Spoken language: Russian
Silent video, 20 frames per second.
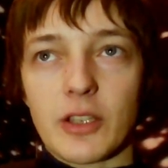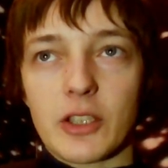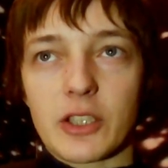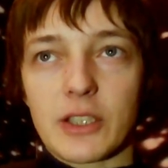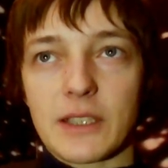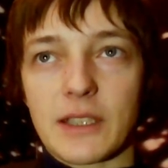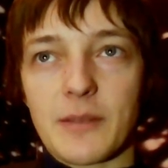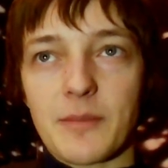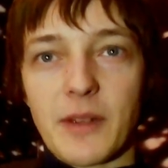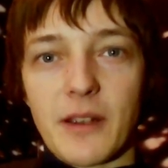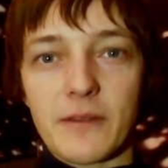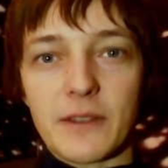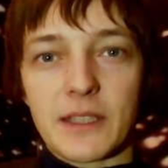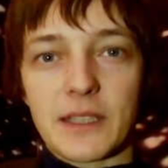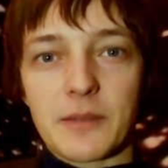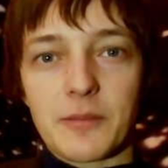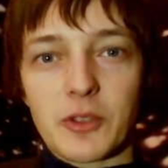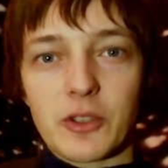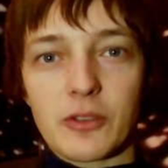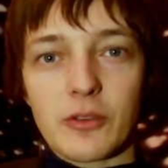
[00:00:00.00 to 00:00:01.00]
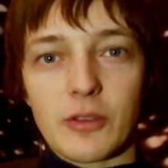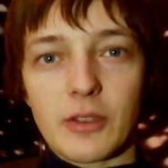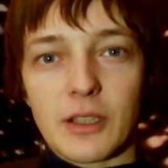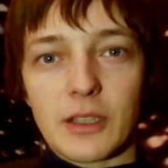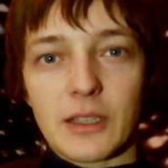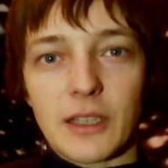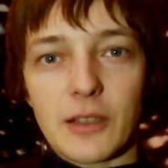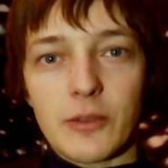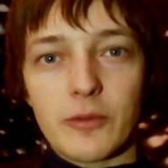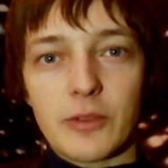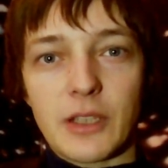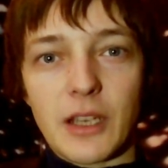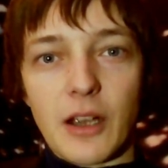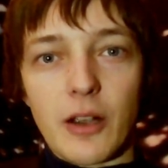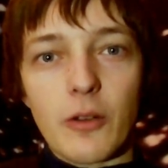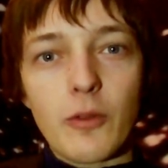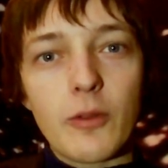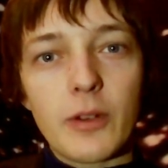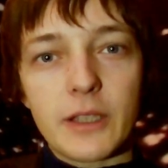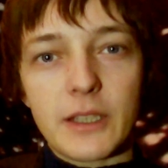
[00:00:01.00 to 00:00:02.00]
даже забавно, смешно, когда люди
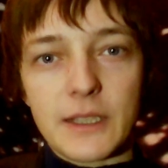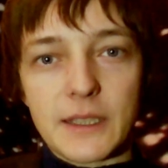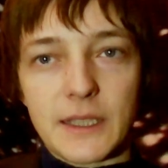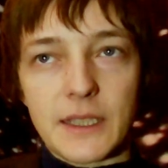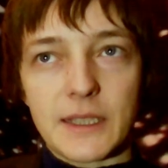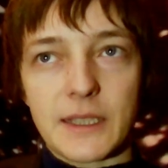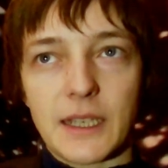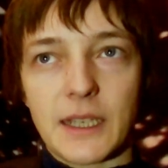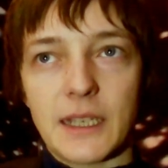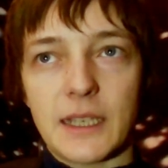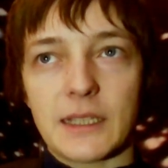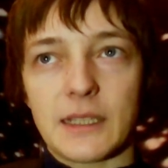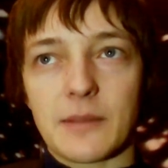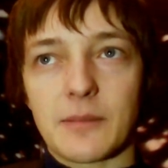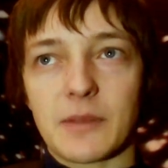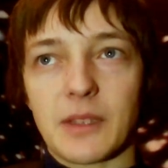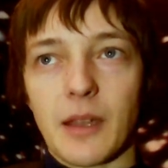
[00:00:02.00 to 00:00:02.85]
охотятся за этим.